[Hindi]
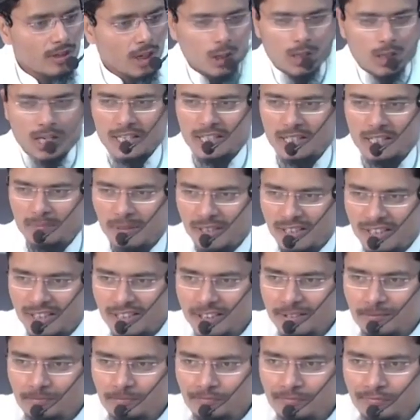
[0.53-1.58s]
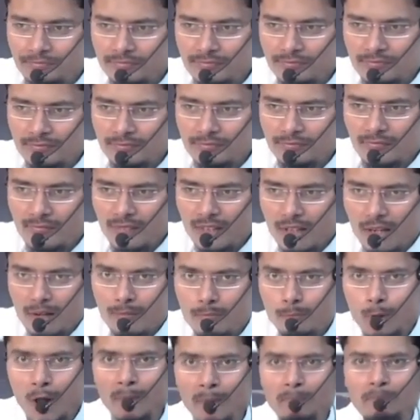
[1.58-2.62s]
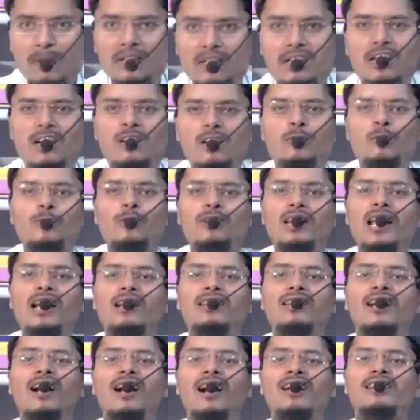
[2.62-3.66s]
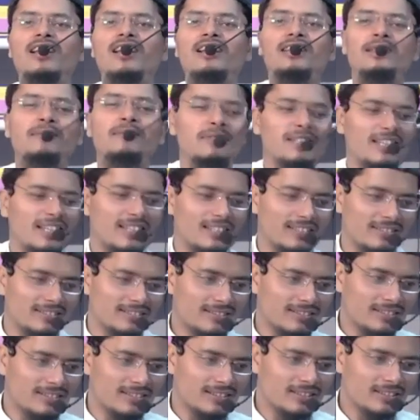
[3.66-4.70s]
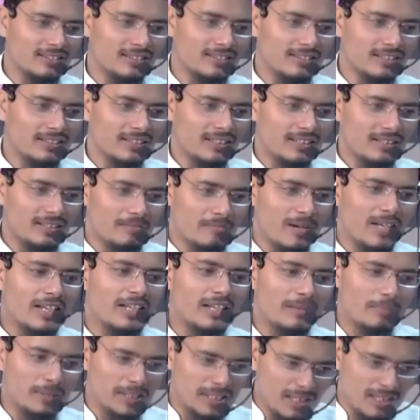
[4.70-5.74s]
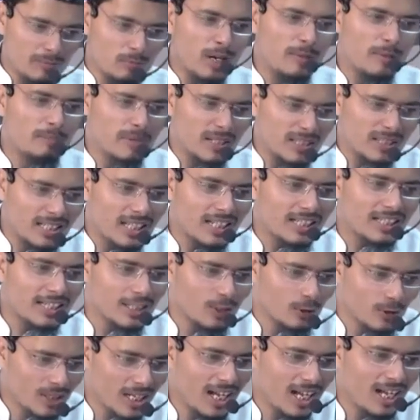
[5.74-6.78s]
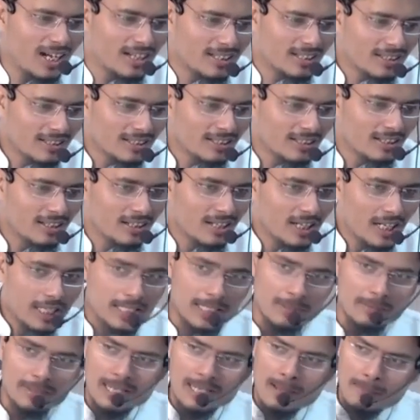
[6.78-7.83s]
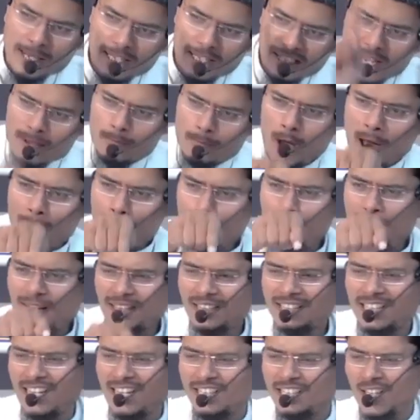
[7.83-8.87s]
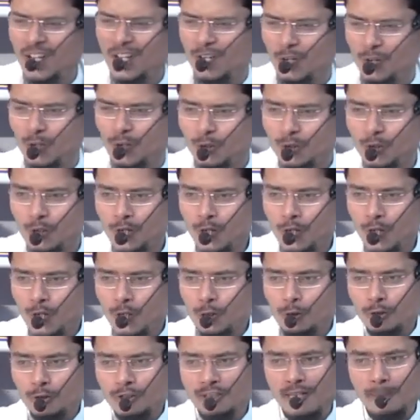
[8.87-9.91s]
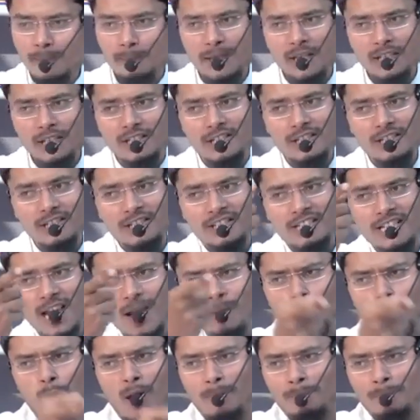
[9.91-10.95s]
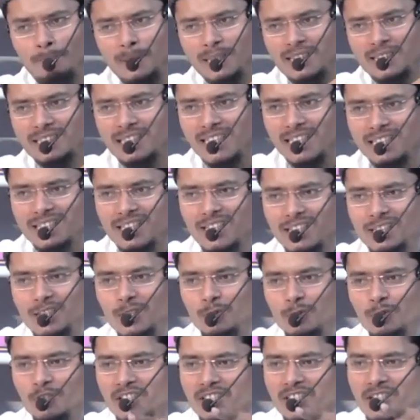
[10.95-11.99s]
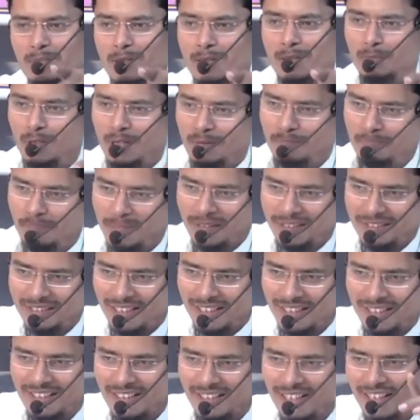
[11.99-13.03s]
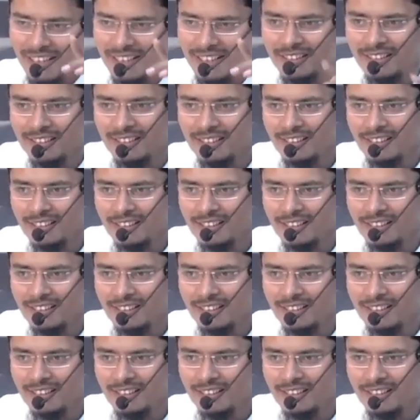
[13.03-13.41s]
और आगे बढ़िए मोहब्बत रसूल का एक तकाजा ये भी है भाई नबी से मोहब्बत करते हो ना जब नबी से मोहब्बत करते हो तो नबी जिनसे मोहब्बत करते थे उनसे भी मोहब्बत करना है